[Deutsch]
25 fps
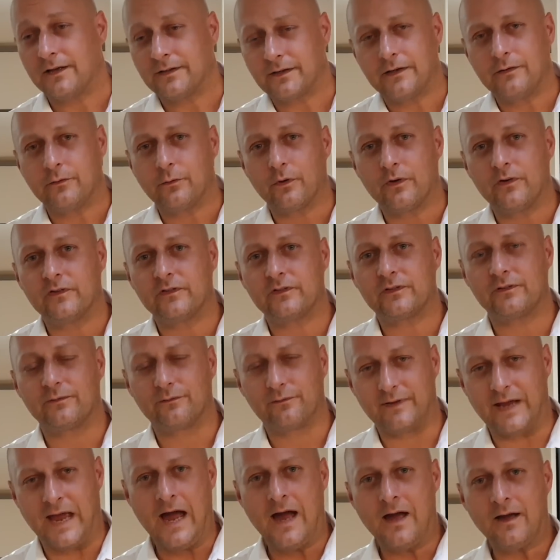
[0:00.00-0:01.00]
hat ein neues
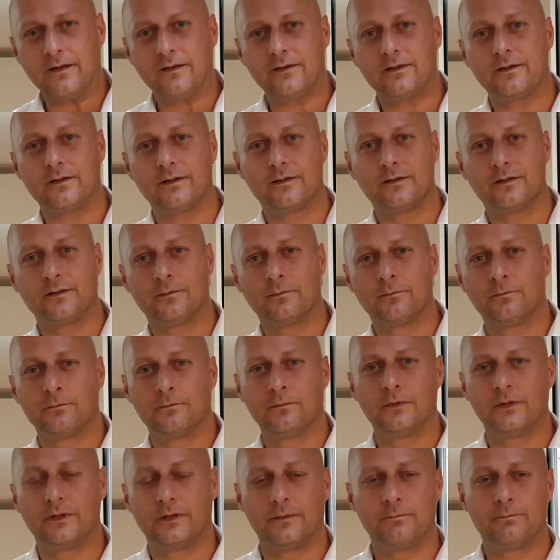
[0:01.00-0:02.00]
Werk
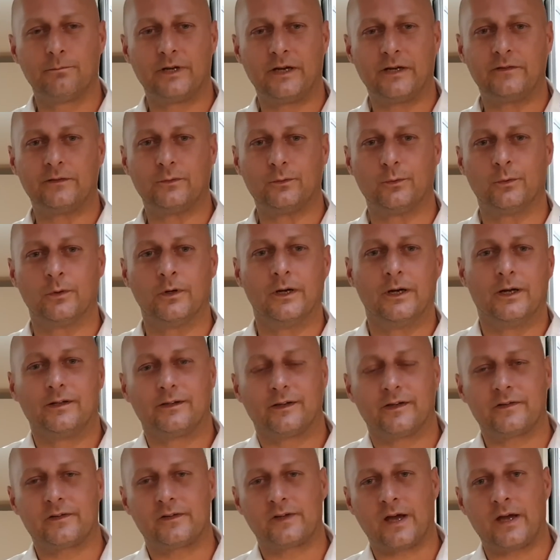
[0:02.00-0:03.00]
ähm, im Petto.
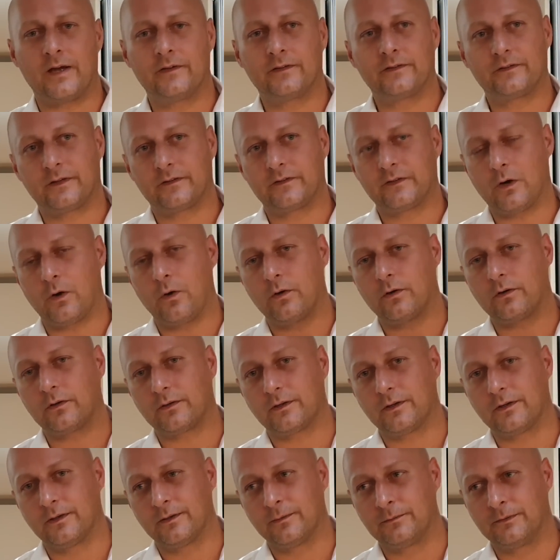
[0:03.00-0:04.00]
Das heißt, dass auch
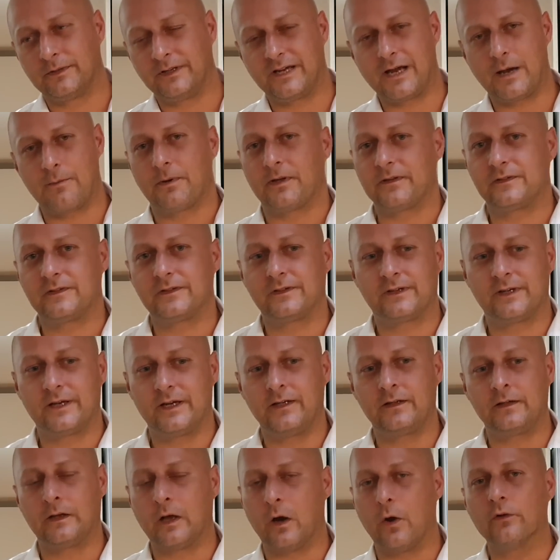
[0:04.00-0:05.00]
ähm, die
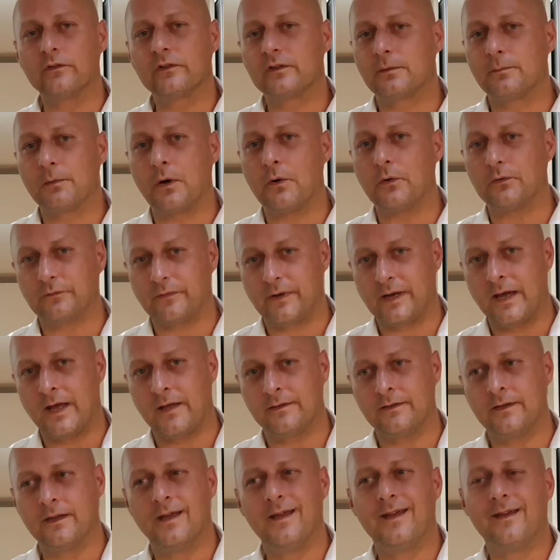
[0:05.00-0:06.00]
Kapazitäten ausgebaut
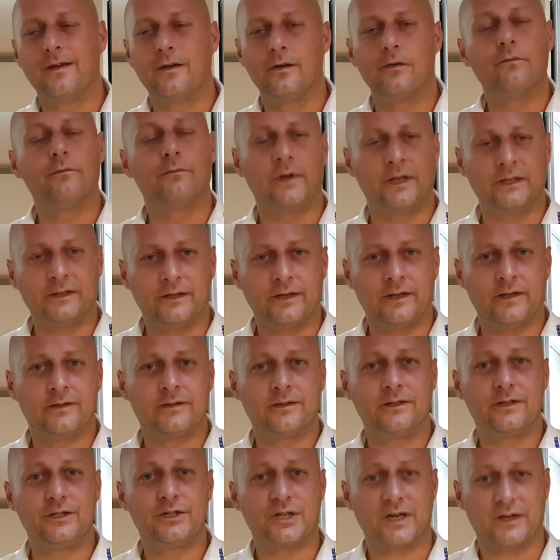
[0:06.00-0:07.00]
werden wenn
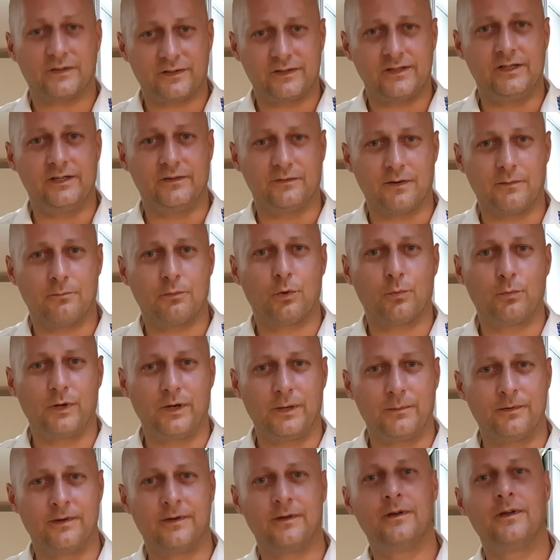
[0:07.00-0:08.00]
dann die
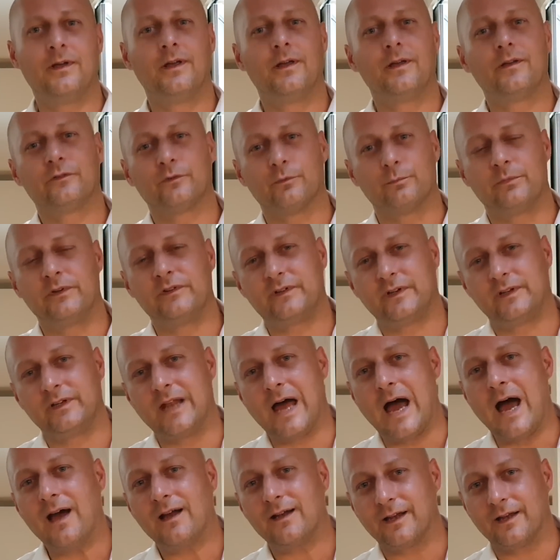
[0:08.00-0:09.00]
Chassis-Lieferprobleme so ein bisschen
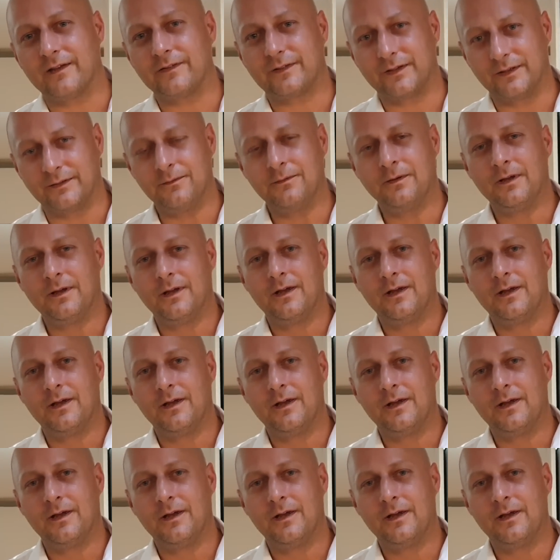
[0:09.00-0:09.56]
aber, nachlassen.